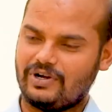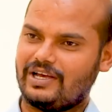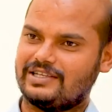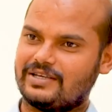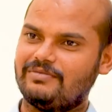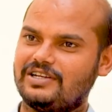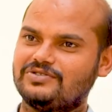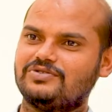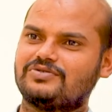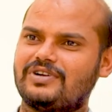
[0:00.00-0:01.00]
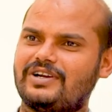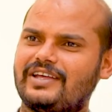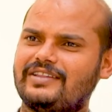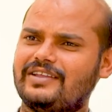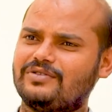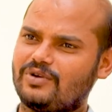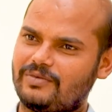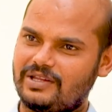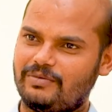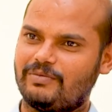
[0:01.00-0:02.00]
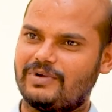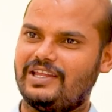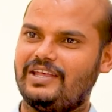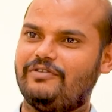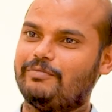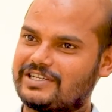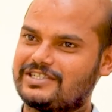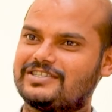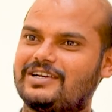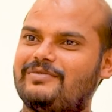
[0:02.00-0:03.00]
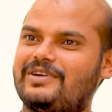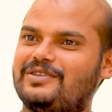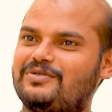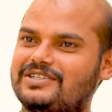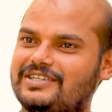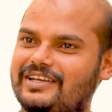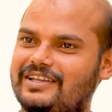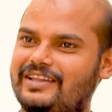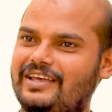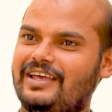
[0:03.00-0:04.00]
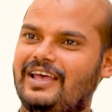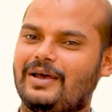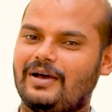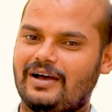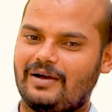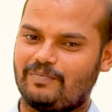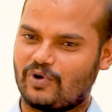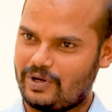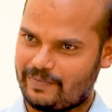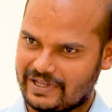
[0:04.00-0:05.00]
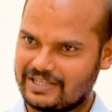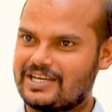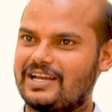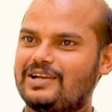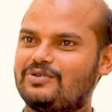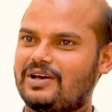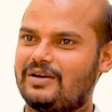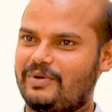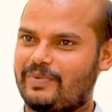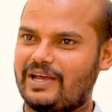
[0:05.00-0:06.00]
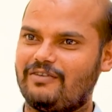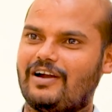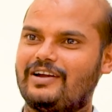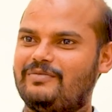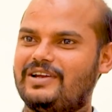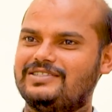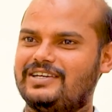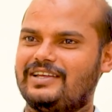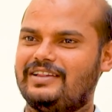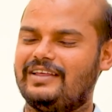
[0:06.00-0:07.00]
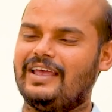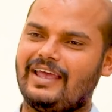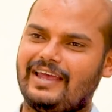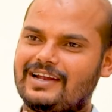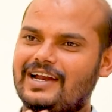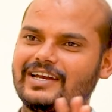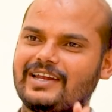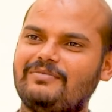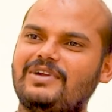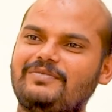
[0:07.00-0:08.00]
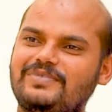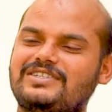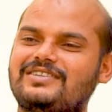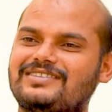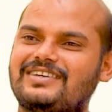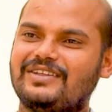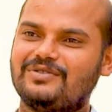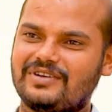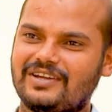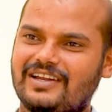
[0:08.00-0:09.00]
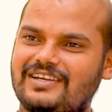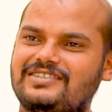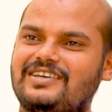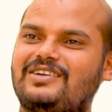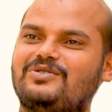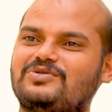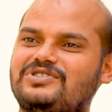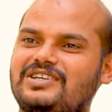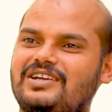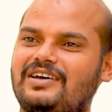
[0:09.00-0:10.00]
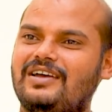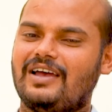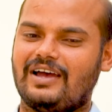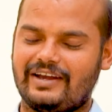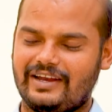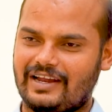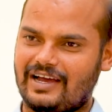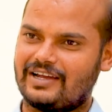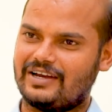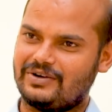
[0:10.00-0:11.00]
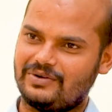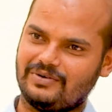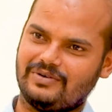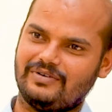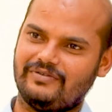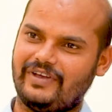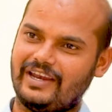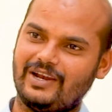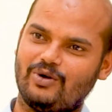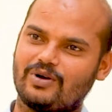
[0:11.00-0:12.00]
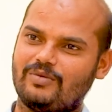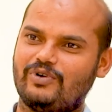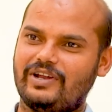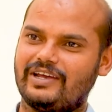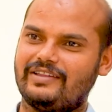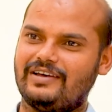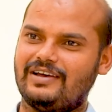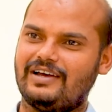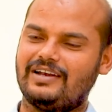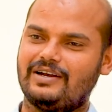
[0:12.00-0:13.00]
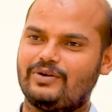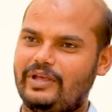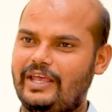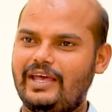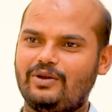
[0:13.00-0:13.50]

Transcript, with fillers: మొన్న అసెంబ్లీలో చూసుకున్నట్టయితే ఎంతోమంది మిమ్మల్ని విమర్శించడం అనేది కూడా జరిగింది కొన్ని పదజాలాలు కూడా మీ పైన వాడడం అనేది జరిగింది ఇట్లాంటి టైంలో అనిపించిందా సార్ ఎందుకు నేను రాజకీయాల్లోకి వచ్చినా అంటే నాకంటూ వేరే లోకం ఉండే కదా అన్నట్టు ఏ